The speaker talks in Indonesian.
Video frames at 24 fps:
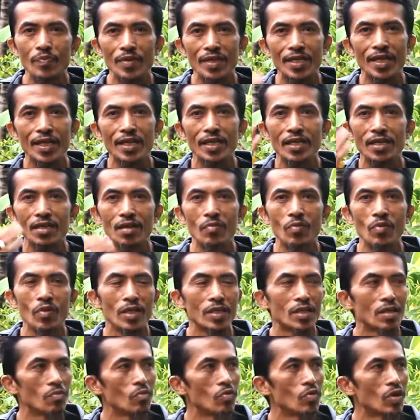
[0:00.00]
pikiran kita
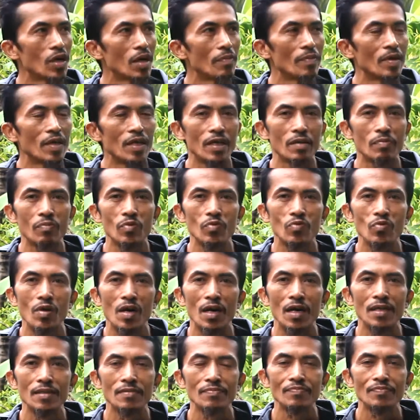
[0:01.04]
boleh terbuka melihat
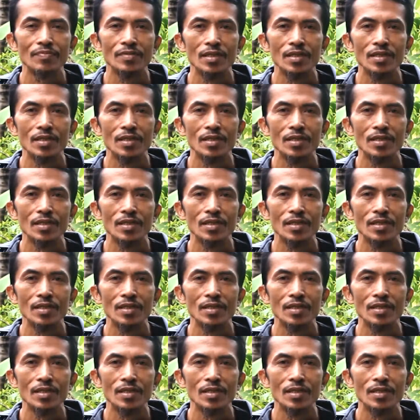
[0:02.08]
peluang.